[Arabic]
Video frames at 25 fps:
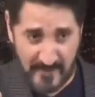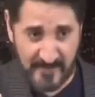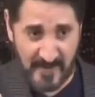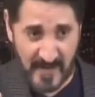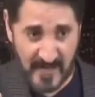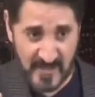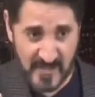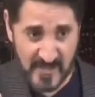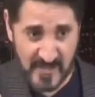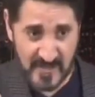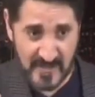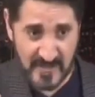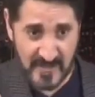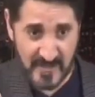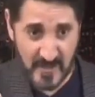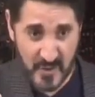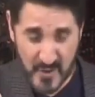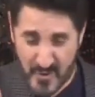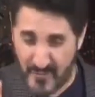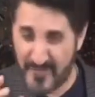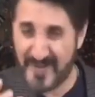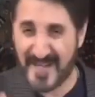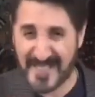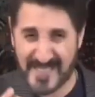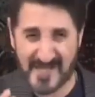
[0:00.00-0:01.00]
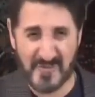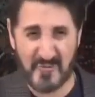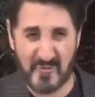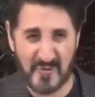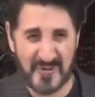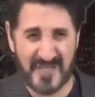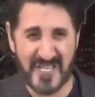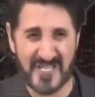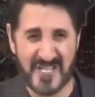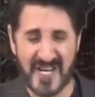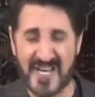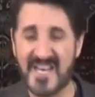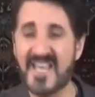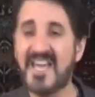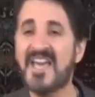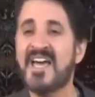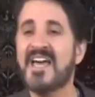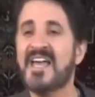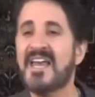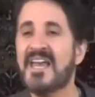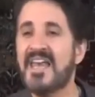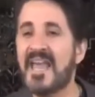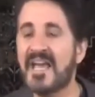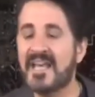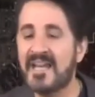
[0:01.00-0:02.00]
ما ينفعش شوف النصب والدجل
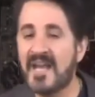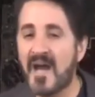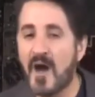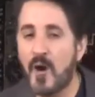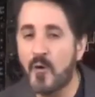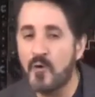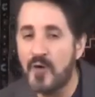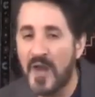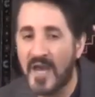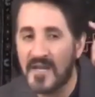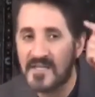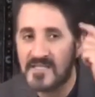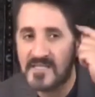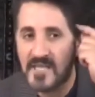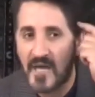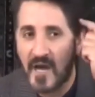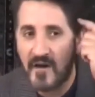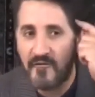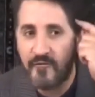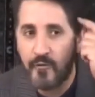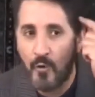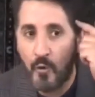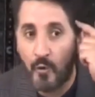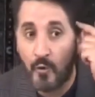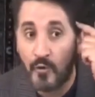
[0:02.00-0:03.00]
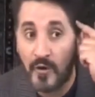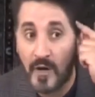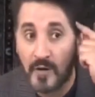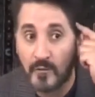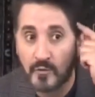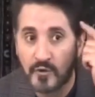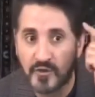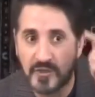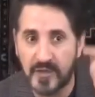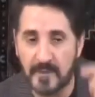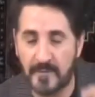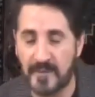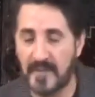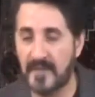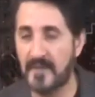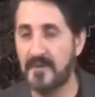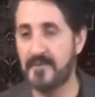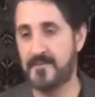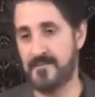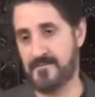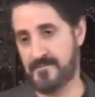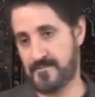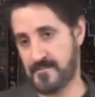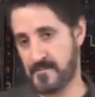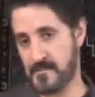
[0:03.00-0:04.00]
لكن هؤلاء استخفوا عقول المسلمين
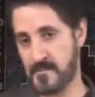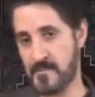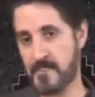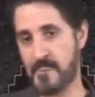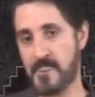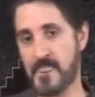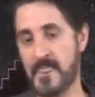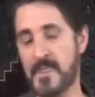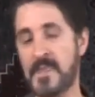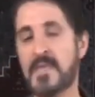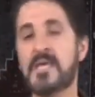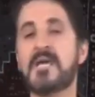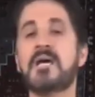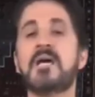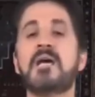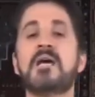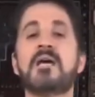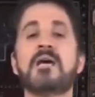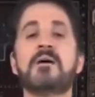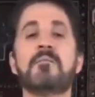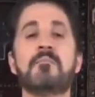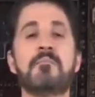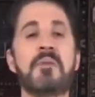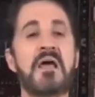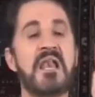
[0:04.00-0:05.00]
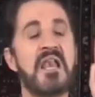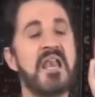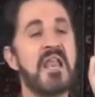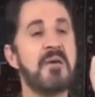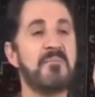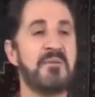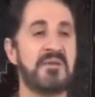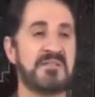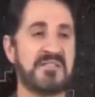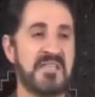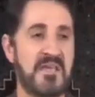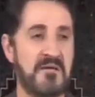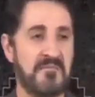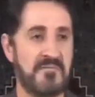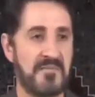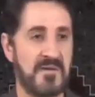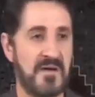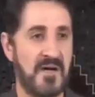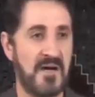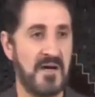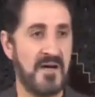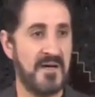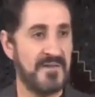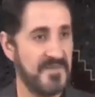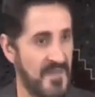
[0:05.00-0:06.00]
من لبس
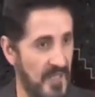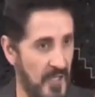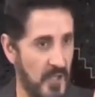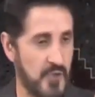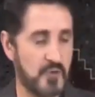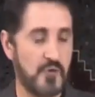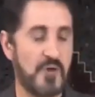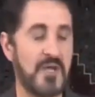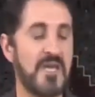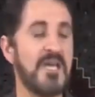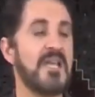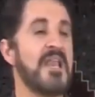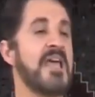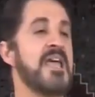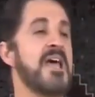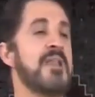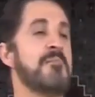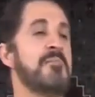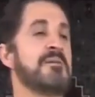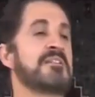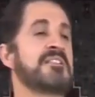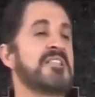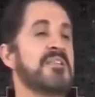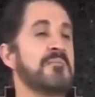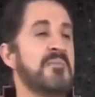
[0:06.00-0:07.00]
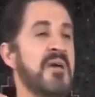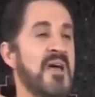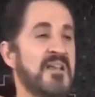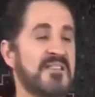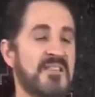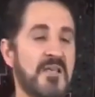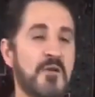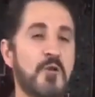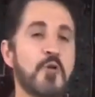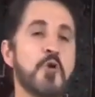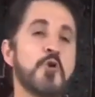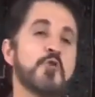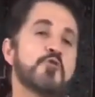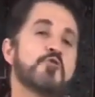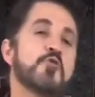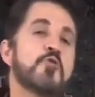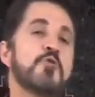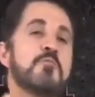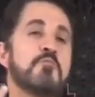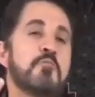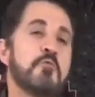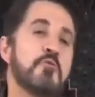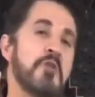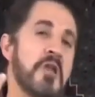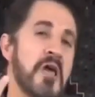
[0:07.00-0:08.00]
أه؟ إن الرجل إيه لا يلبس لباسا
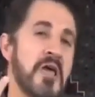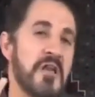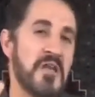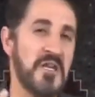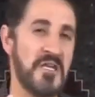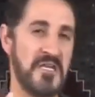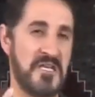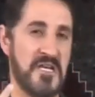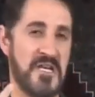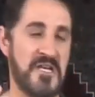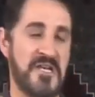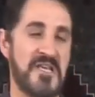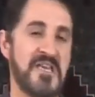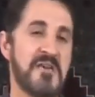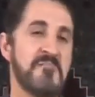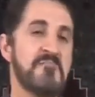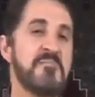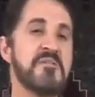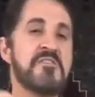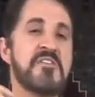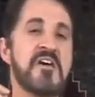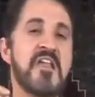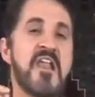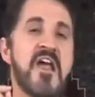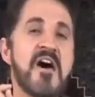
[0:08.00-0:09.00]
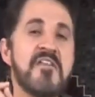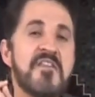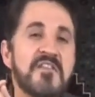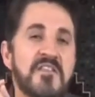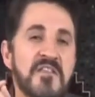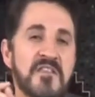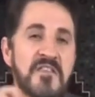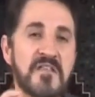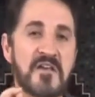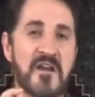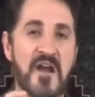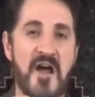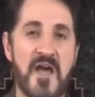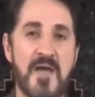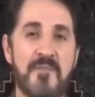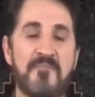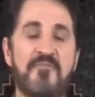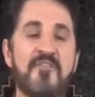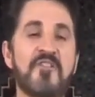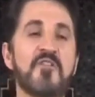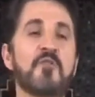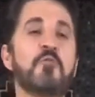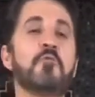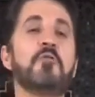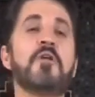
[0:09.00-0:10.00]
سنبلانيا بثلاثة دراهم
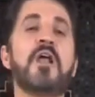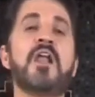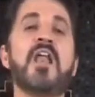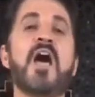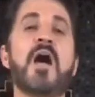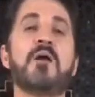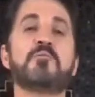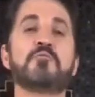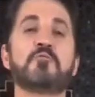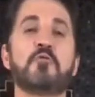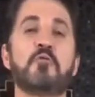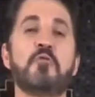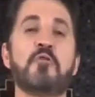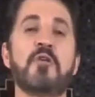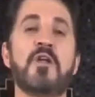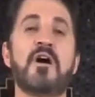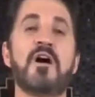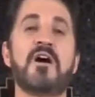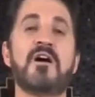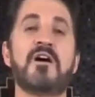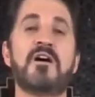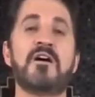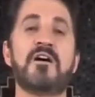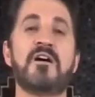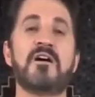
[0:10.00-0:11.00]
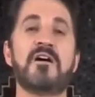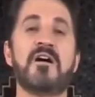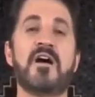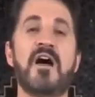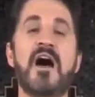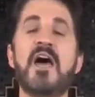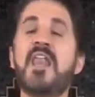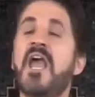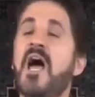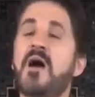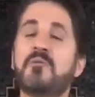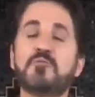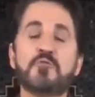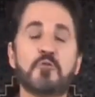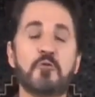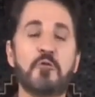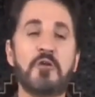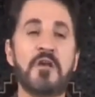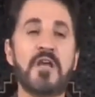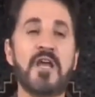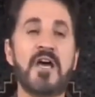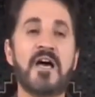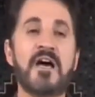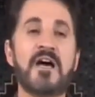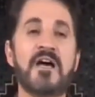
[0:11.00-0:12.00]
فيقول الحمد لله الحمد
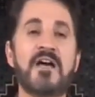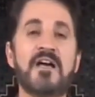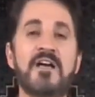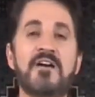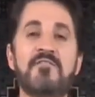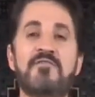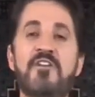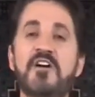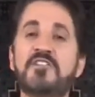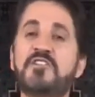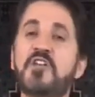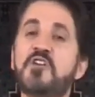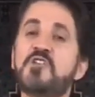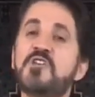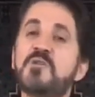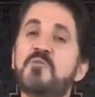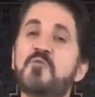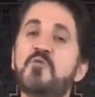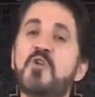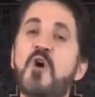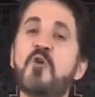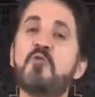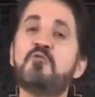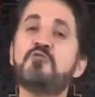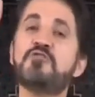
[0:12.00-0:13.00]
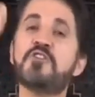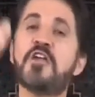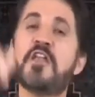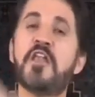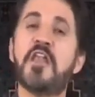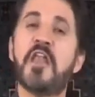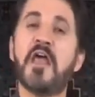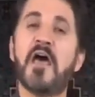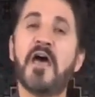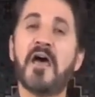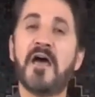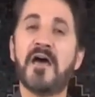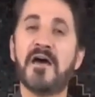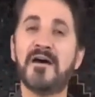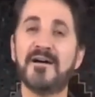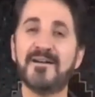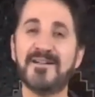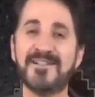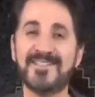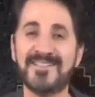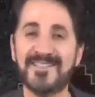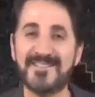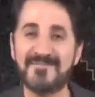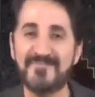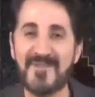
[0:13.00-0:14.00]
لله فتجب له الجنة
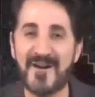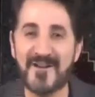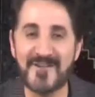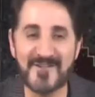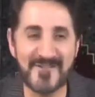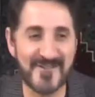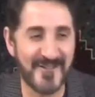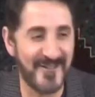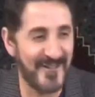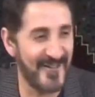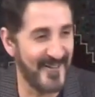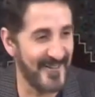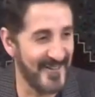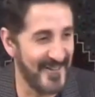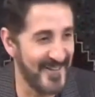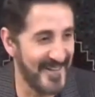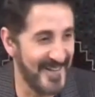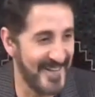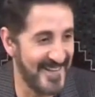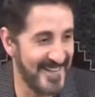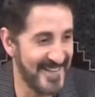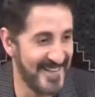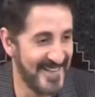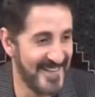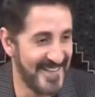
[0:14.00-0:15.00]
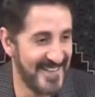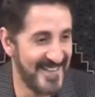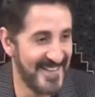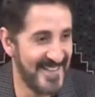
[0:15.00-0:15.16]
ما شاء الله